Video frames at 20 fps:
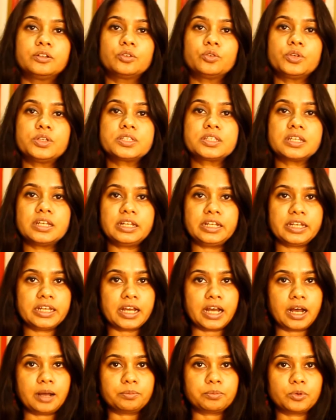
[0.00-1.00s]
तो इसके लिए
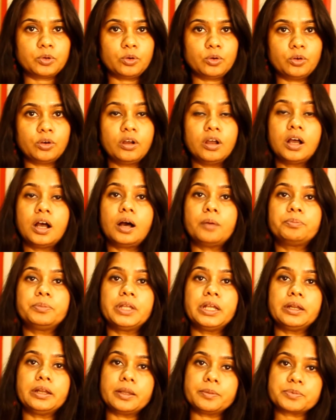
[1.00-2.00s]
आपको अपने
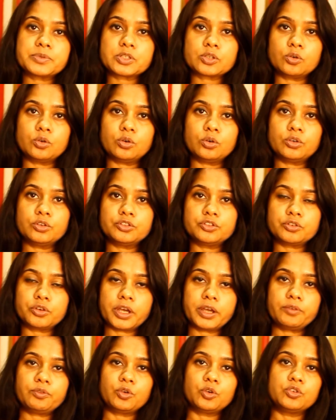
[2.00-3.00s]
लिप्स को जो
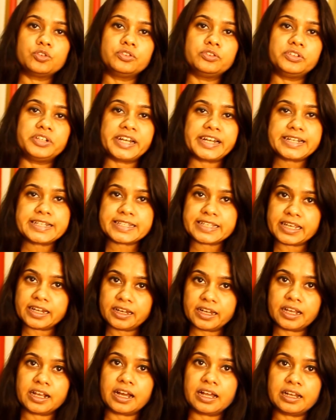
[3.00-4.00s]
है वो डेड स्किन
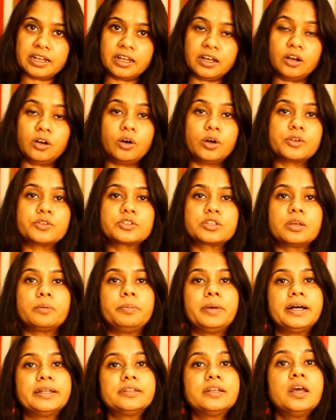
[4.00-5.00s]
निकालना और उसके
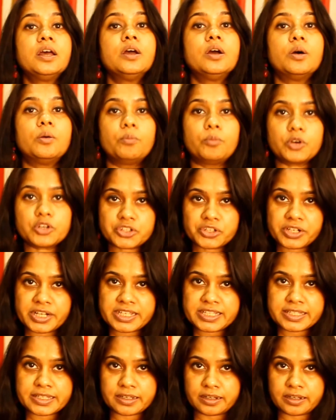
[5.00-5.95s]
बाद मॉइस्चराइज़